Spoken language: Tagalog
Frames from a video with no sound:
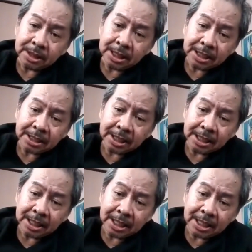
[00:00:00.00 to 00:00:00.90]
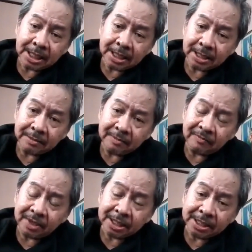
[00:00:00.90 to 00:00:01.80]
ang ating uh,
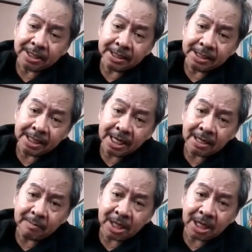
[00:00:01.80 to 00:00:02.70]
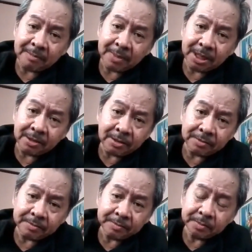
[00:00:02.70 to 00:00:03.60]
fraternity Alpha Kappa
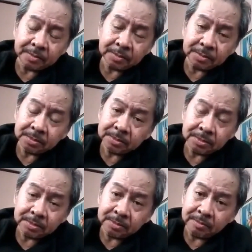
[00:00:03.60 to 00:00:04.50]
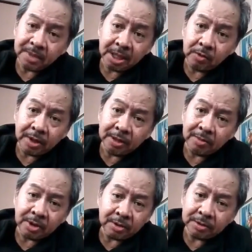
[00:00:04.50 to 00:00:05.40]
biruin
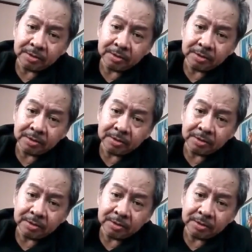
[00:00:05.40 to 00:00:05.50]
mo